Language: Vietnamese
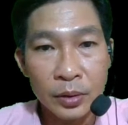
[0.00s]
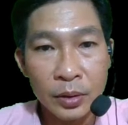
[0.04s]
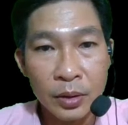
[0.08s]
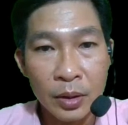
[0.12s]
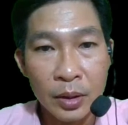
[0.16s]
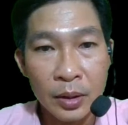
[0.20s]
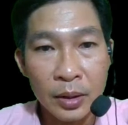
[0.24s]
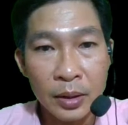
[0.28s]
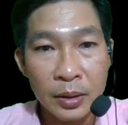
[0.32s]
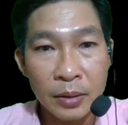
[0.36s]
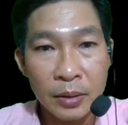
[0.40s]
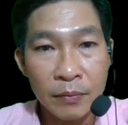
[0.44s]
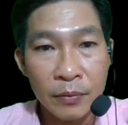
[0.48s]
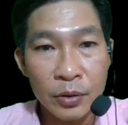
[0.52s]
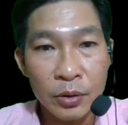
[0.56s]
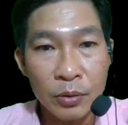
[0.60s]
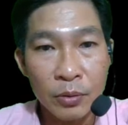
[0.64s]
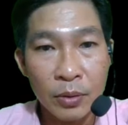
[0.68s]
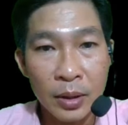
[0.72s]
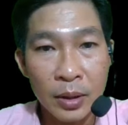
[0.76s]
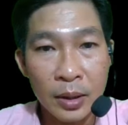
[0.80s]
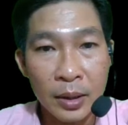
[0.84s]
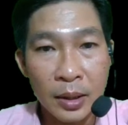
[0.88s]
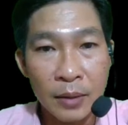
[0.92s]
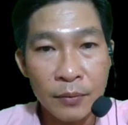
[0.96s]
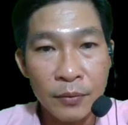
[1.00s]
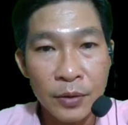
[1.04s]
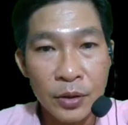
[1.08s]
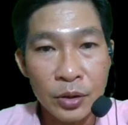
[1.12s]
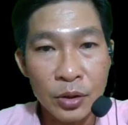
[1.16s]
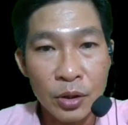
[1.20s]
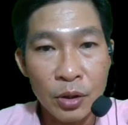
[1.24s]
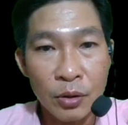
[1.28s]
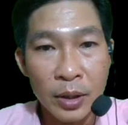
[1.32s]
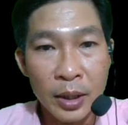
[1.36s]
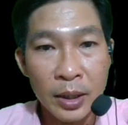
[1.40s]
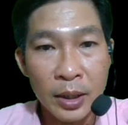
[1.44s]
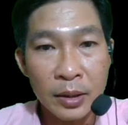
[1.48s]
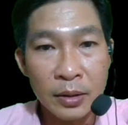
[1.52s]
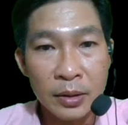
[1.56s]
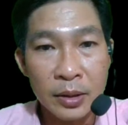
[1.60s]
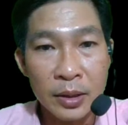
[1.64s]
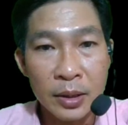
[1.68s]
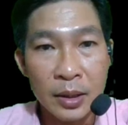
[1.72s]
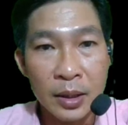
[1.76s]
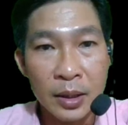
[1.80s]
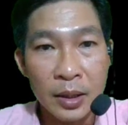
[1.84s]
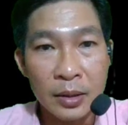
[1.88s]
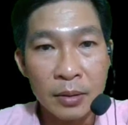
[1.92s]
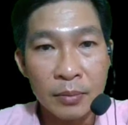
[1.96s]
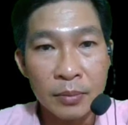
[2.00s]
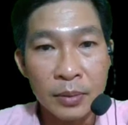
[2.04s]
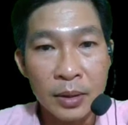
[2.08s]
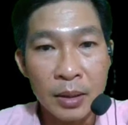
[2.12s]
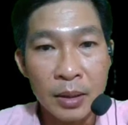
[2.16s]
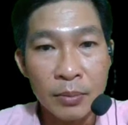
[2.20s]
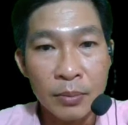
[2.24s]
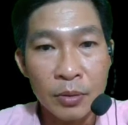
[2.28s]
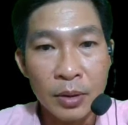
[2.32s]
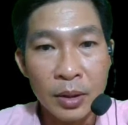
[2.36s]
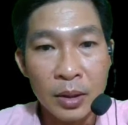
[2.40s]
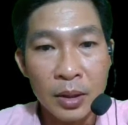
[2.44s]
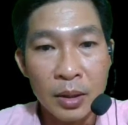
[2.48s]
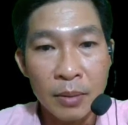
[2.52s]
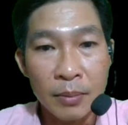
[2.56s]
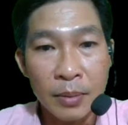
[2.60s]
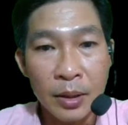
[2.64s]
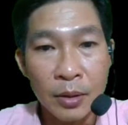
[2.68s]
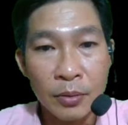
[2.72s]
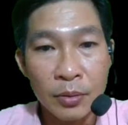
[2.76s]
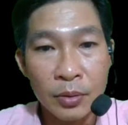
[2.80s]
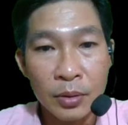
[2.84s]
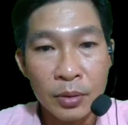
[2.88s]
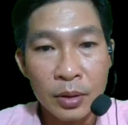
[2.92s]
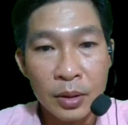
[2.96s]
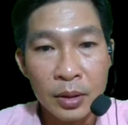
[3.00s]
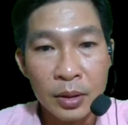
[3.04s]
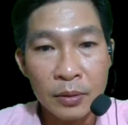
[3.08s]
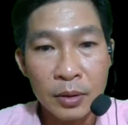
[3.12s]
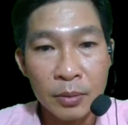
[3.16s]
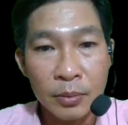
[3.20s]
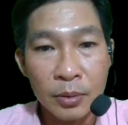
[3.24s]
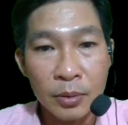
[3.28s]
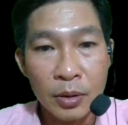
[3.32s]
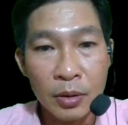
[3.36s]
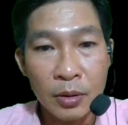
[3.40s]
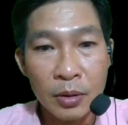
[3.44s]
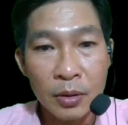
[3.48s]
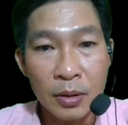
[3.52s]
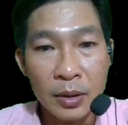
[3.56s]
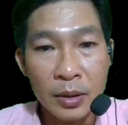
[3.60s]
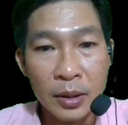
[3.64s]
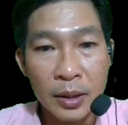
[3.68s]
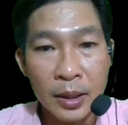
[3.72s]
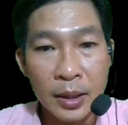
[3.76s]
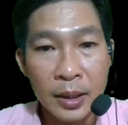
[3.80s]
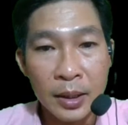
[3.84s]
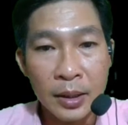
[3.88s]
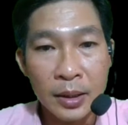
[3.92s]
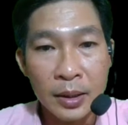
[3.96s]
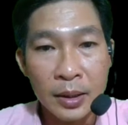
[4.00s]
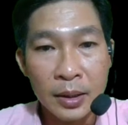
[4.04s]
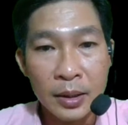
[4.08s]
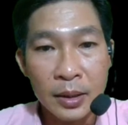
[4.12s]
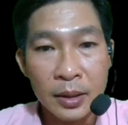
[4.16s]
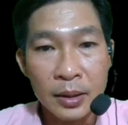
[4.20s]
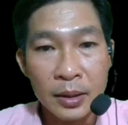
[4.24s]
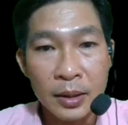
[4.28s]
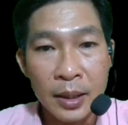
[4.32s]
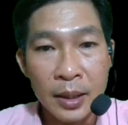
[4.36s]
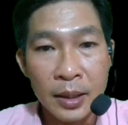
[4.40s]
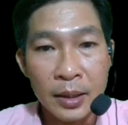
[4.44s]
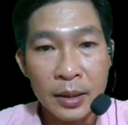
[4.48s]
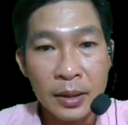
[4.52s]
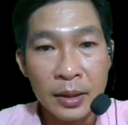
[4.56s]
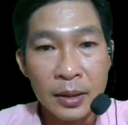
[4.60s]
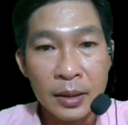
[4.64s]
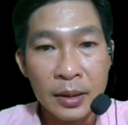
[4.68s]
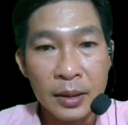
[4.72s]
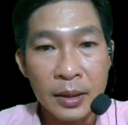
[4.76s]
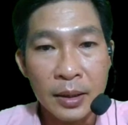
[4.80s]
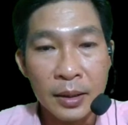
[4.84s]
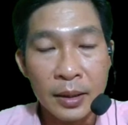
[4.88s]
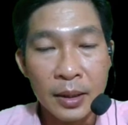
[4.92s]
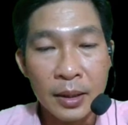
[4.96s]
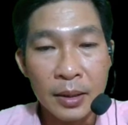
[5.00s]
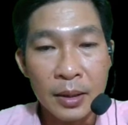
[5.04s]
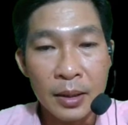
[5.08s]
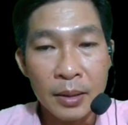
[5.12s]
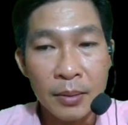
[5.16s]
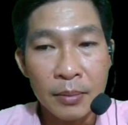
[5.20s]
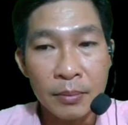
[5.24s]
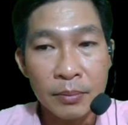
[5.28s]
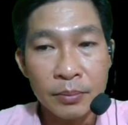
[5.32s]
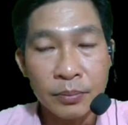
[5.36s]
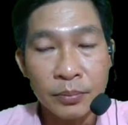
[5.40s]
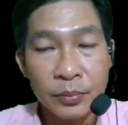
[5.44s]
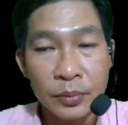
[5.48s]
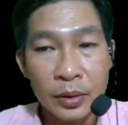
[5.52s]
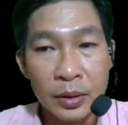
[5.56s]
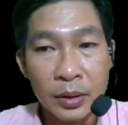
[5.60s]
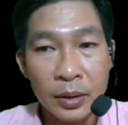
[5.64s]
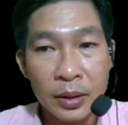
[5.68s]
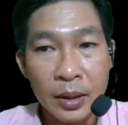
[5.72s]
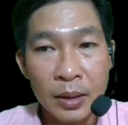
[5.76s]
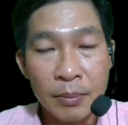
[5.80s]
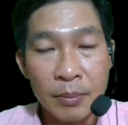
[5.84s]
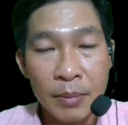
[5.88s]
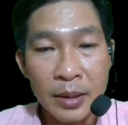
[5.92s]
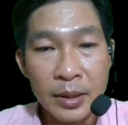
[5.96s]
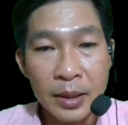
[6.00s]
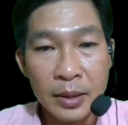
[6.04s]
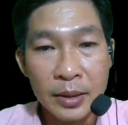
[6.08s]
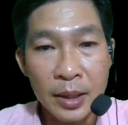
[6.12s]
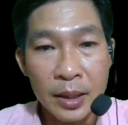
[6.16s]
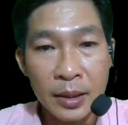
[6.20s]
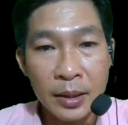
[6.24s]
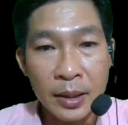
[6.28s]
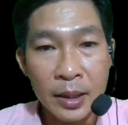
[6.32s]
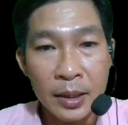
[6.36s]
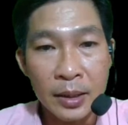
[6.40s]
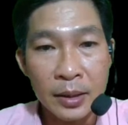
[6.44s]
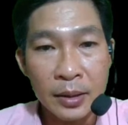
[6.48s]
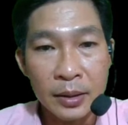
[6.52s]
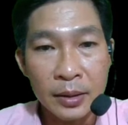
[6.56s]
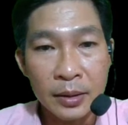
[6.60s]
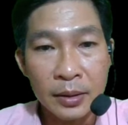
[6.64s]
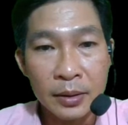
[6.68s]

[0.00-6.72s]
rồi ví dụ là cái pixel đây sẽ gửi chúng ta một cái gmail trong đó có cái đây là cái um, cái mã xác nhận đây